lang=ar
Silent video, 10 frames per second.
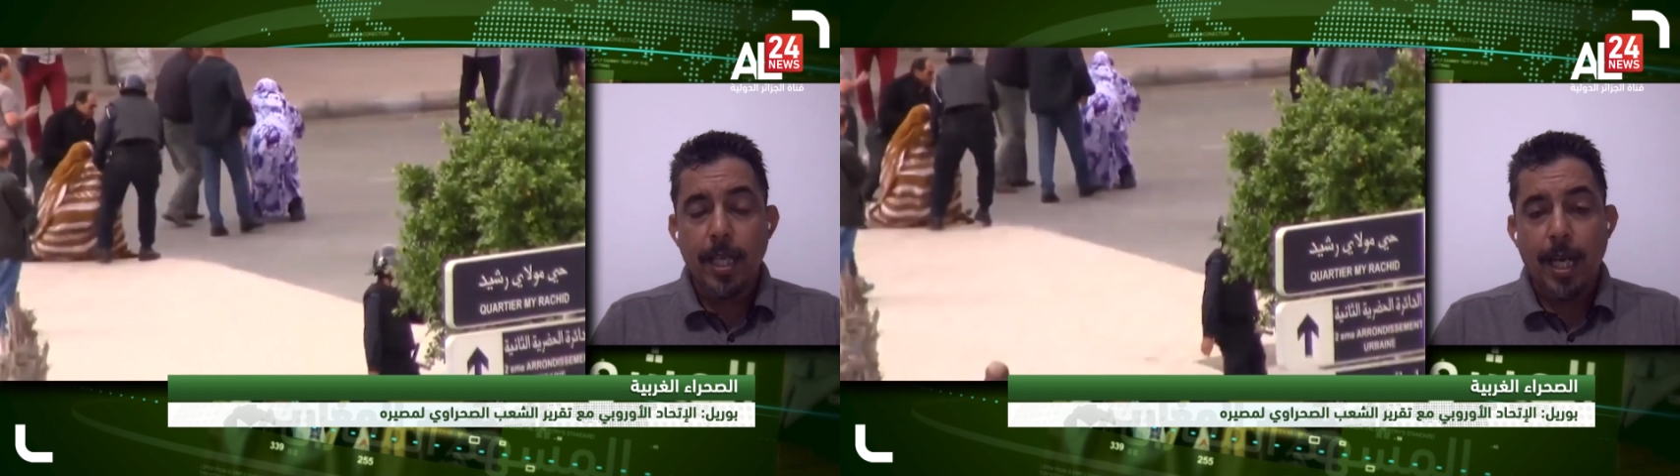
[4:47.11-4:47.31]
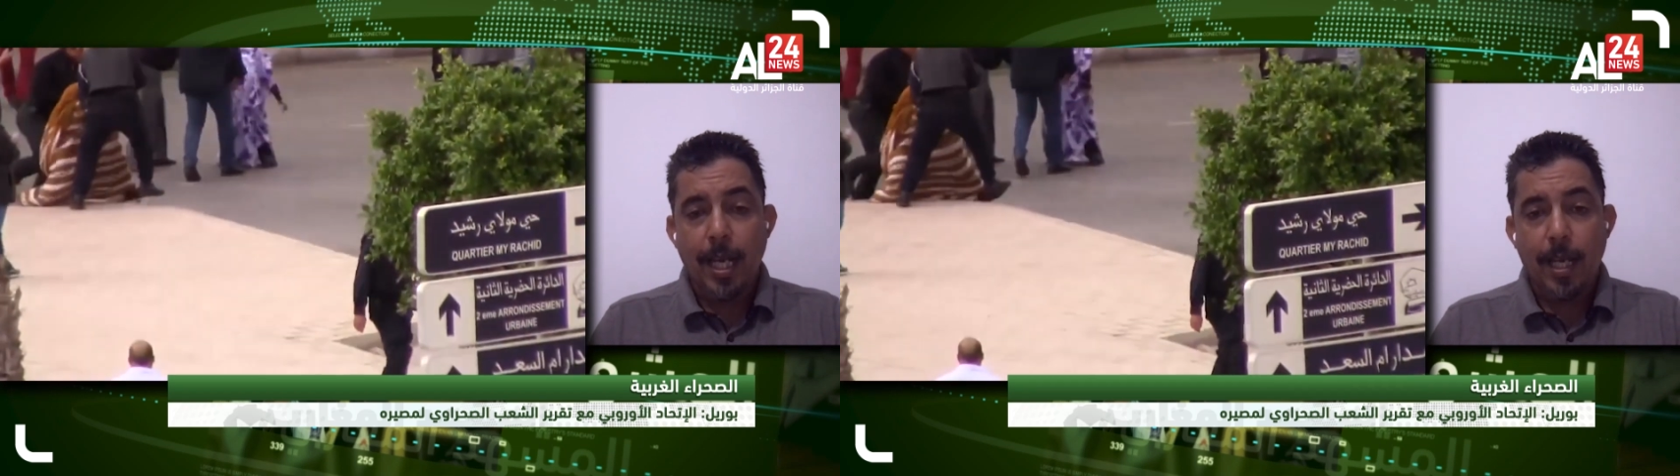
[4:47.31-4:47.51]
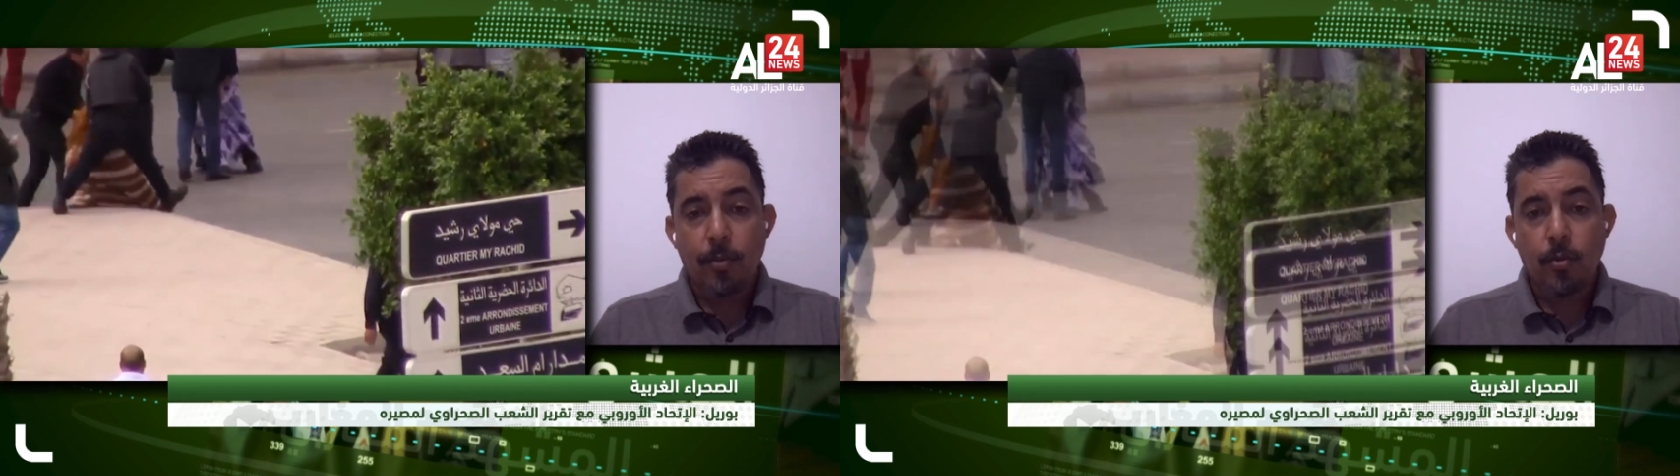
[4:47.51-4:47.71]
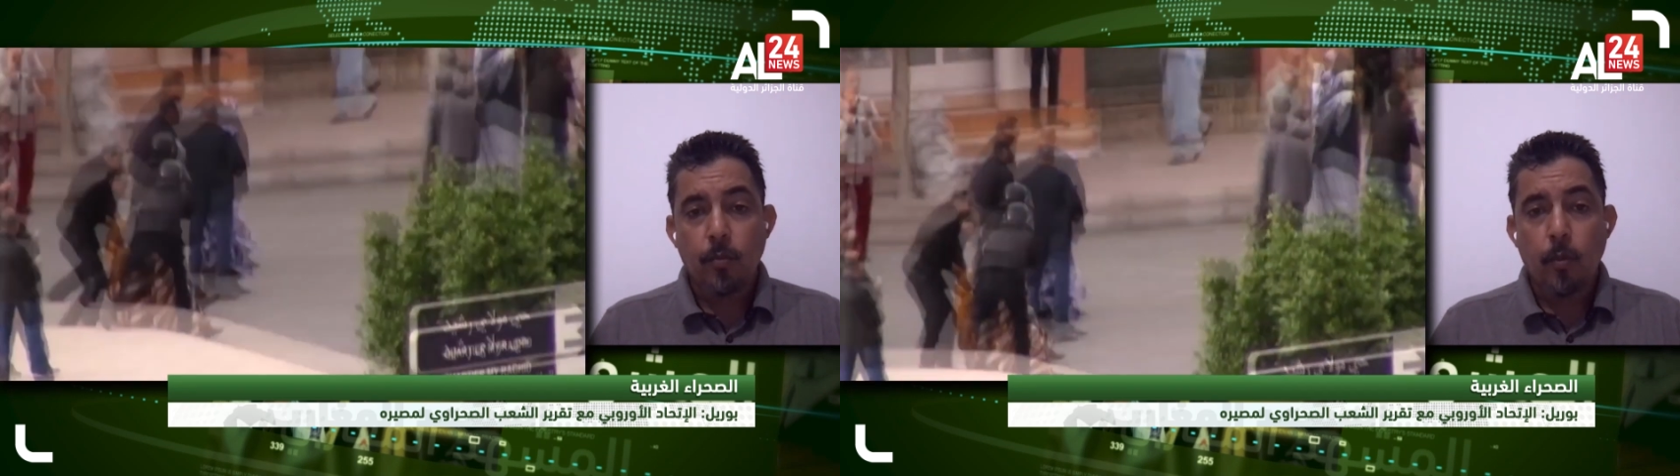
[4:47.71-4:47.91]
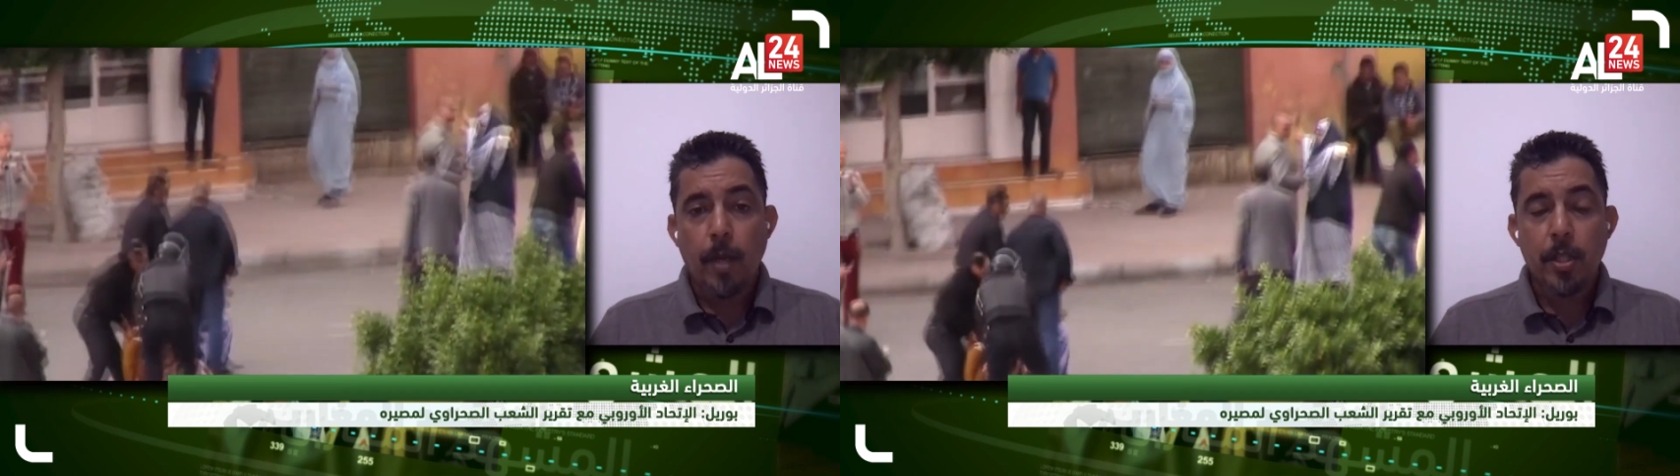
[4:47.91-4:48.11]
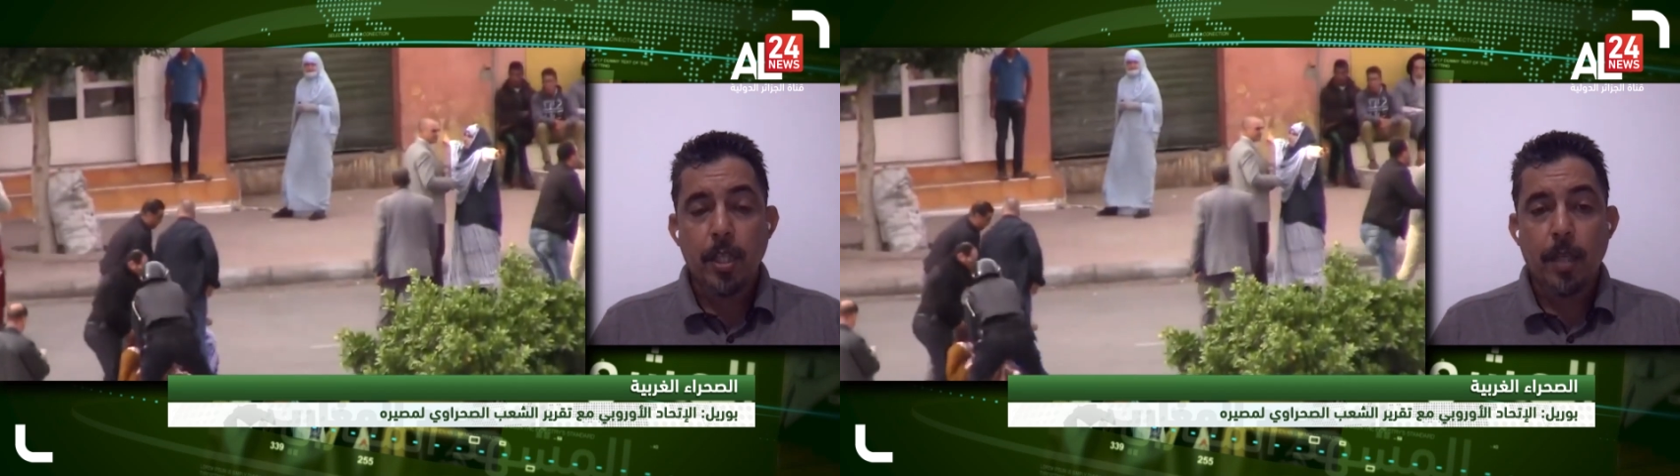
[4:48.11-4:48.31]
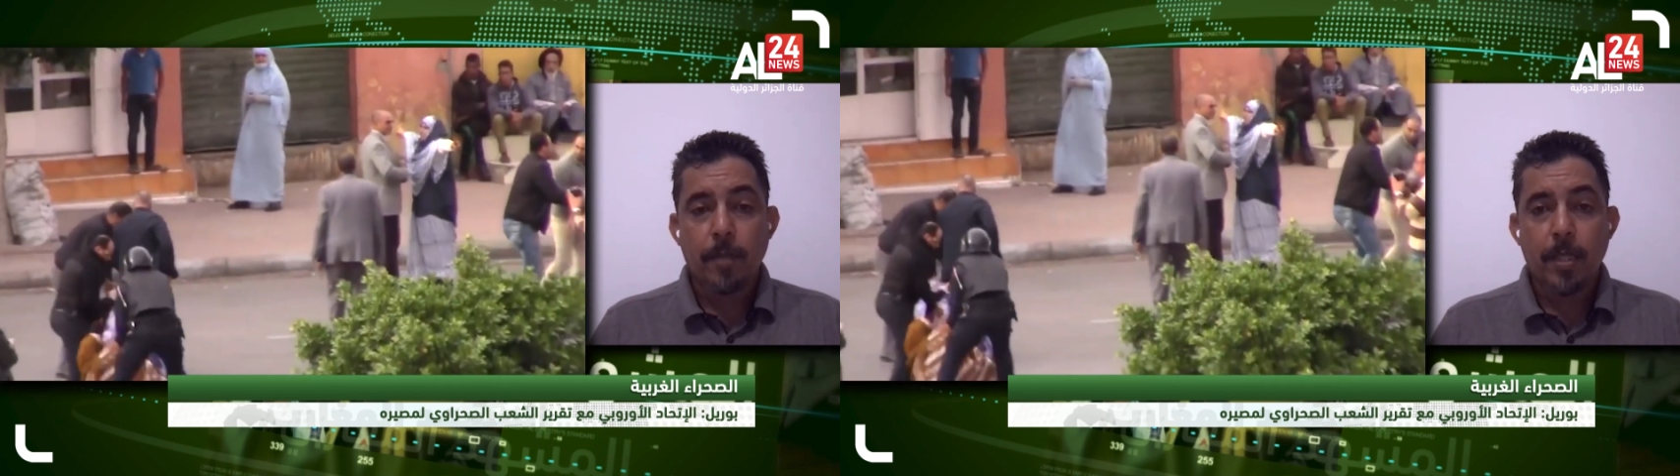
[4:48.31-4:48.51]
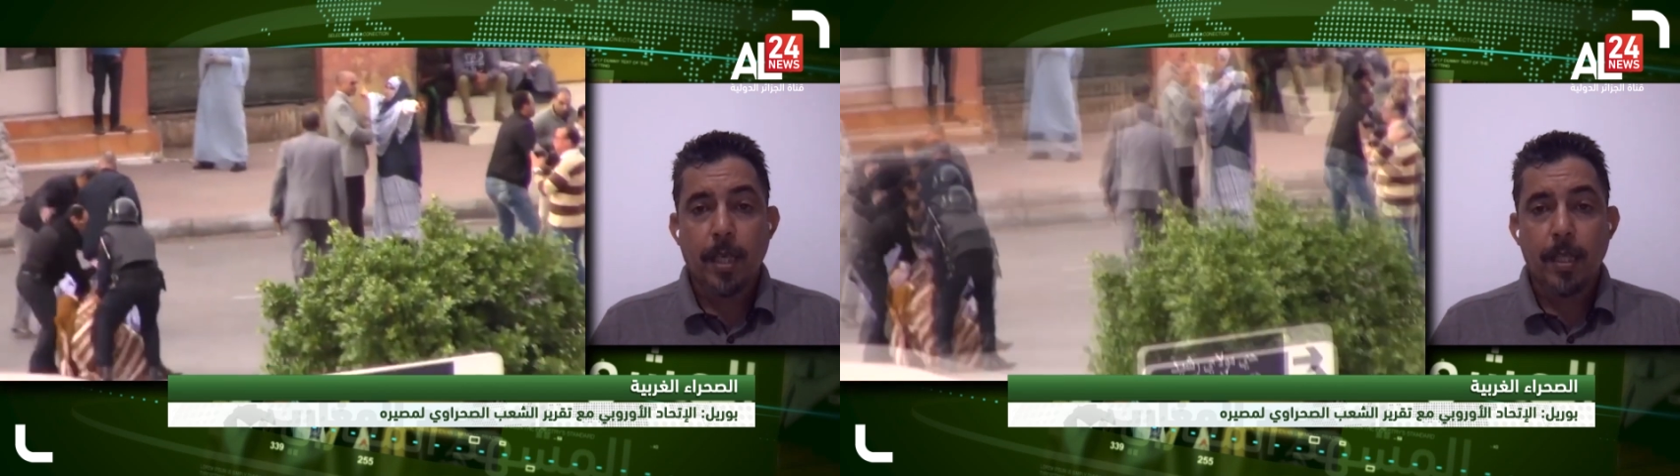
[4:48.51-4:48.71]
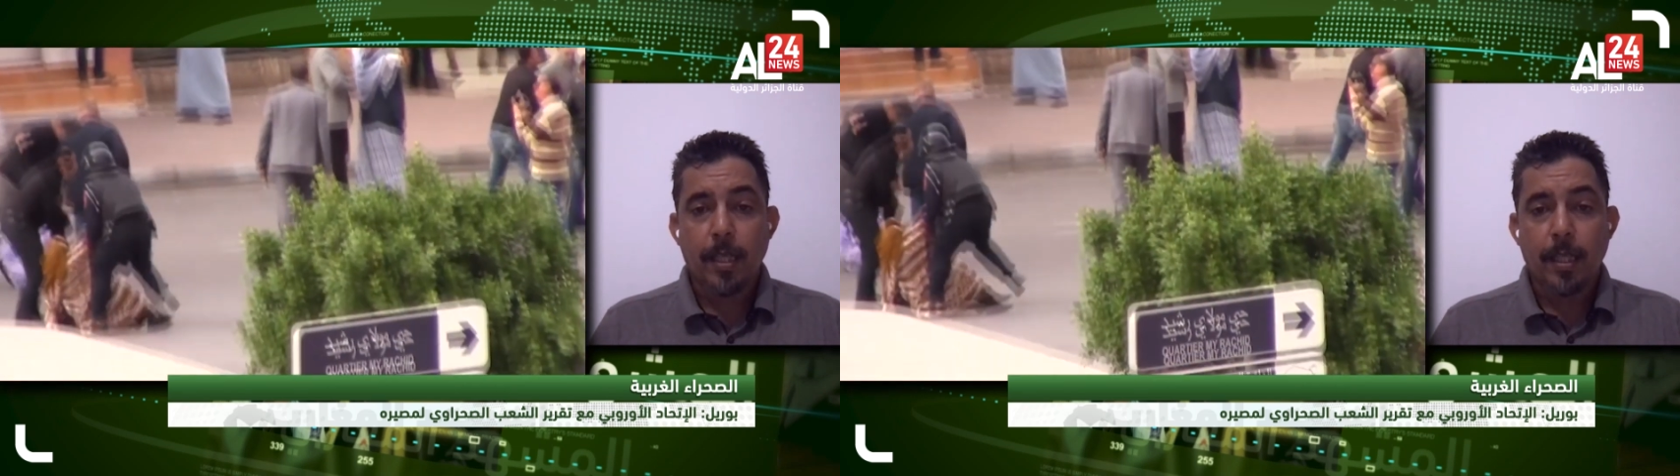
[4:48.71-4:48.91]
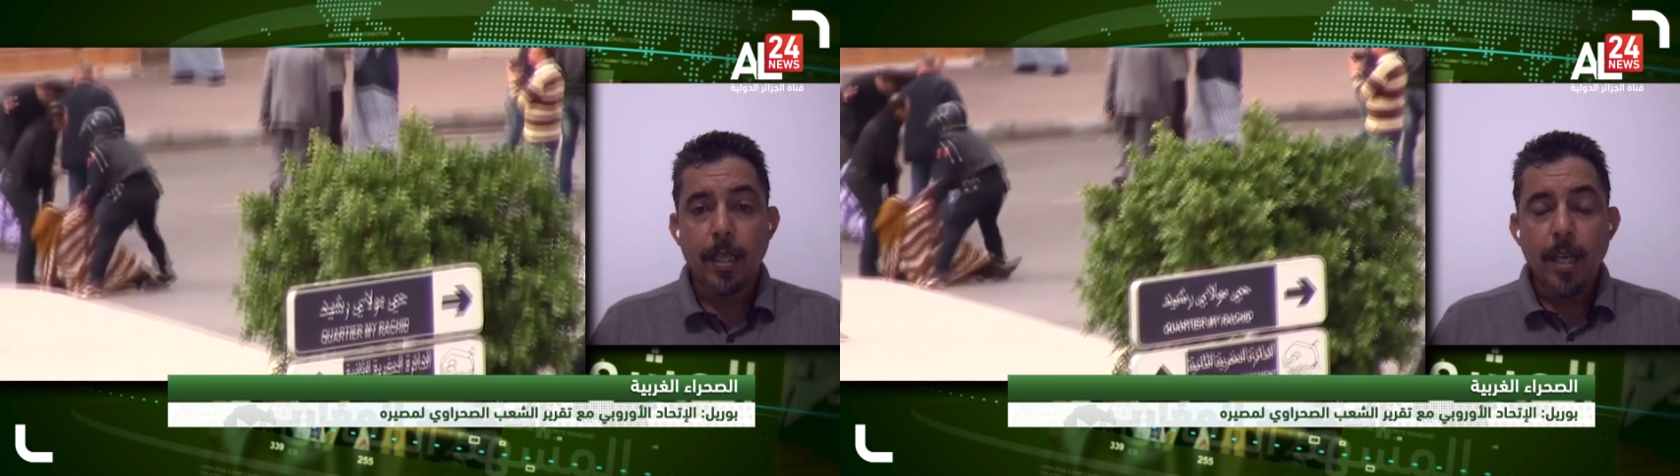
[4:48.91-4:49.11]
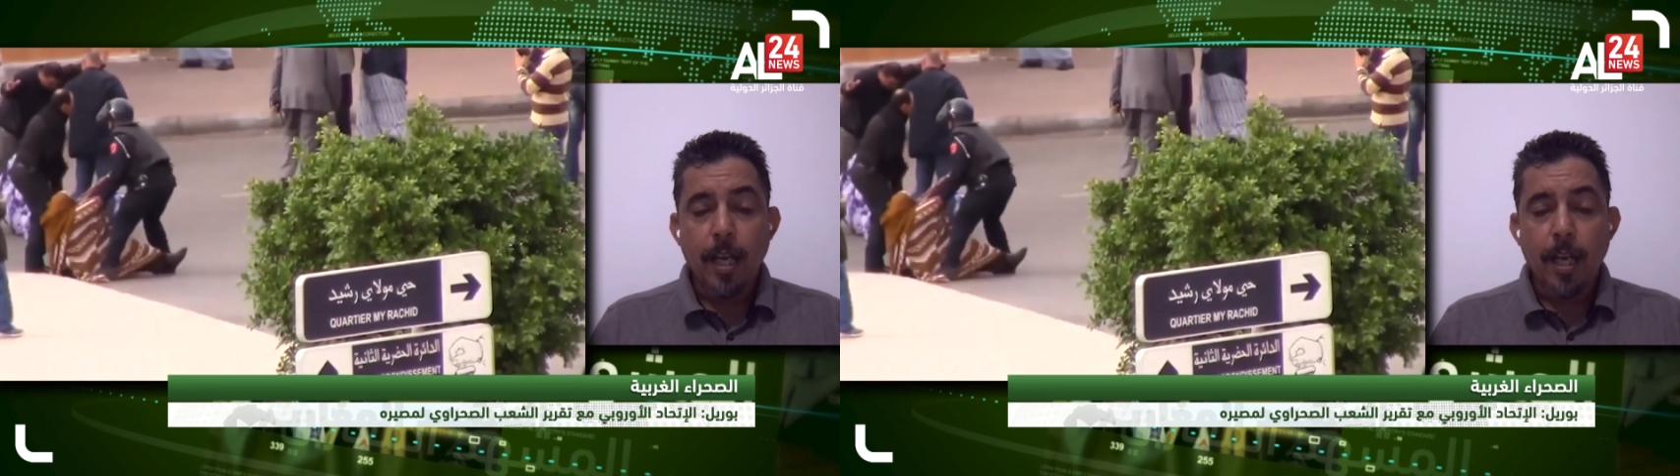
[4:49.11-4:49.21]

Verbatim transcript: علاقته المباشرة بتقرير